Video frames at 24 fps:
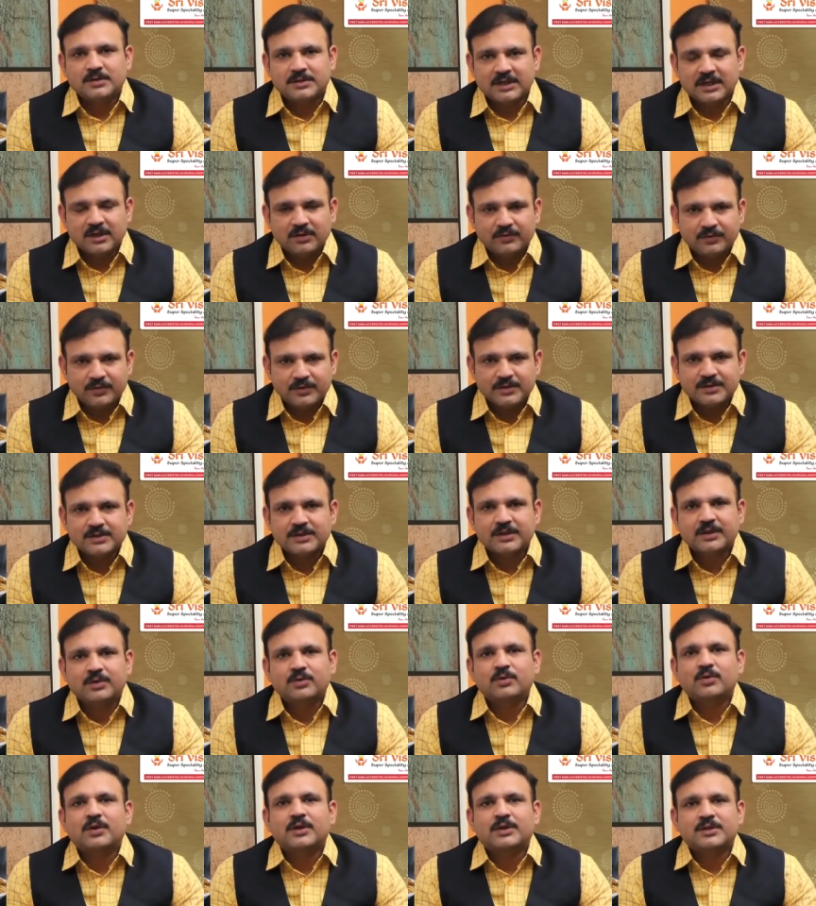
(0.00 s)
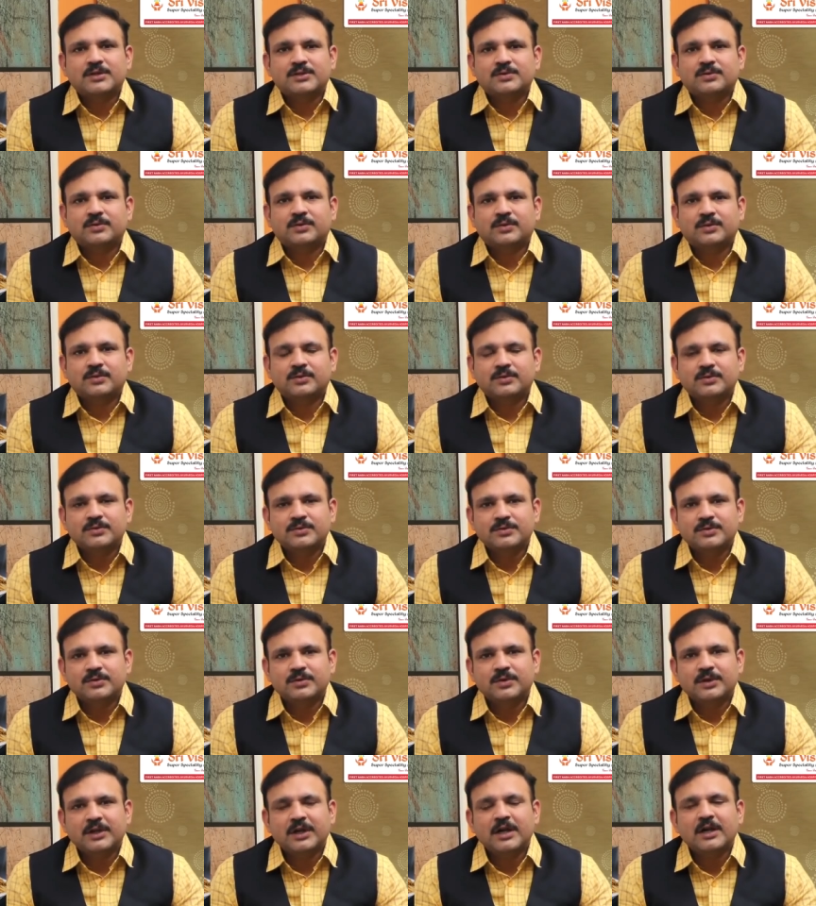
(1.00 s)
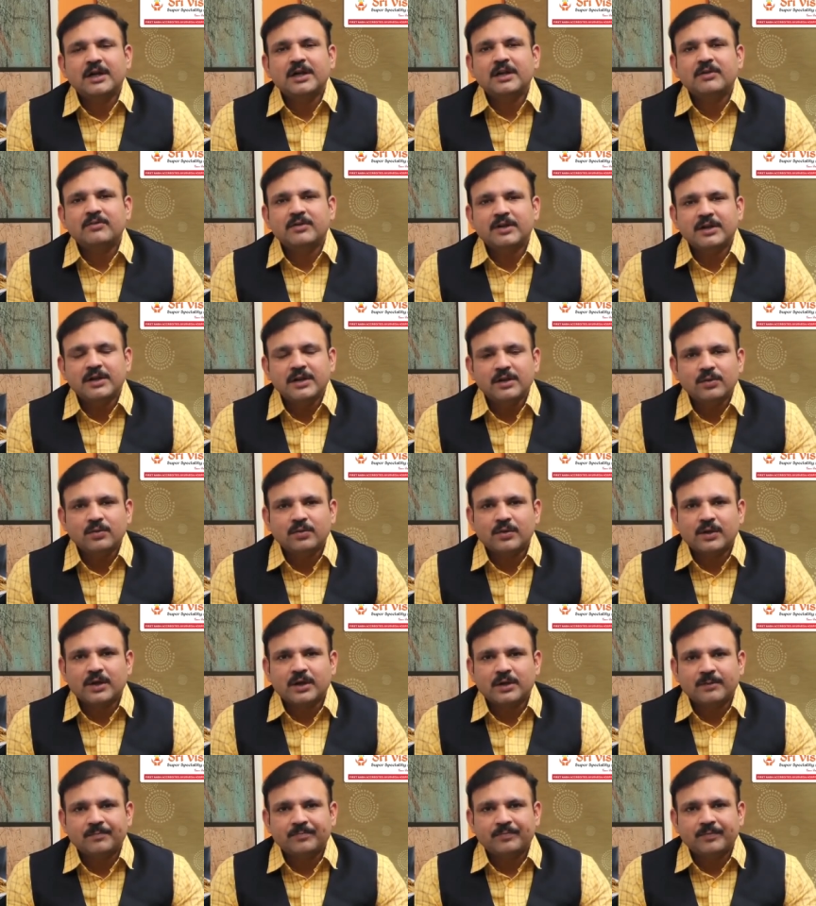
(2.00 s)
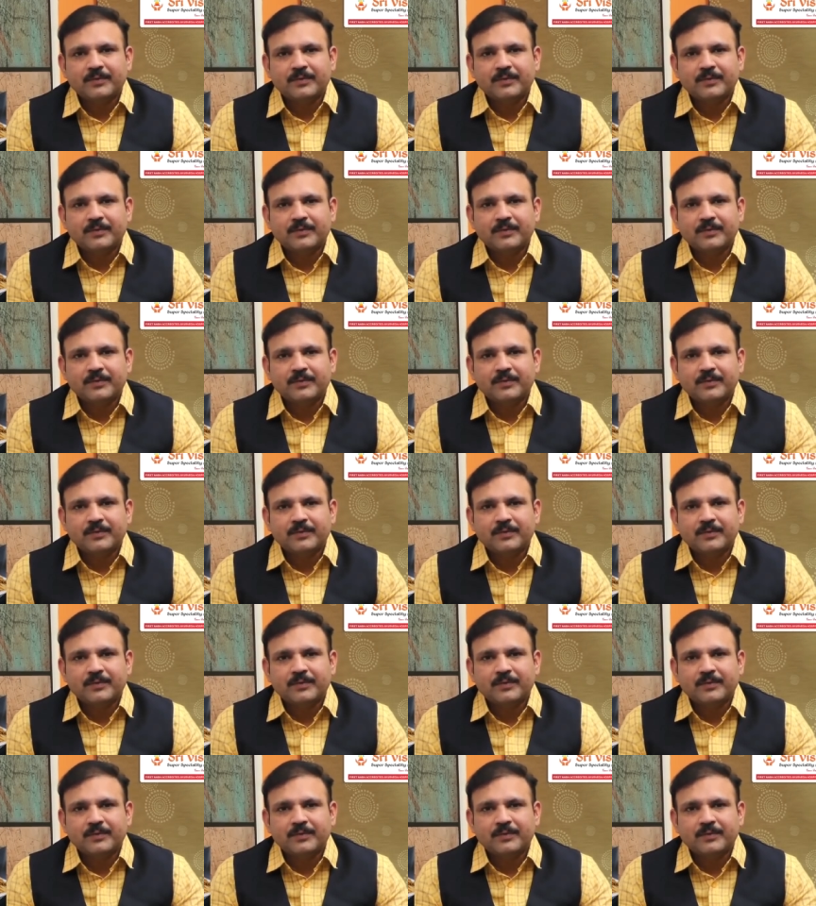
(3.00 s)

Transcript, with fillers: జంక్ ఫుడ్స్ ఎక్కువగా తీసుకుంటాం సో ఇలాంటివన్నీ కూడా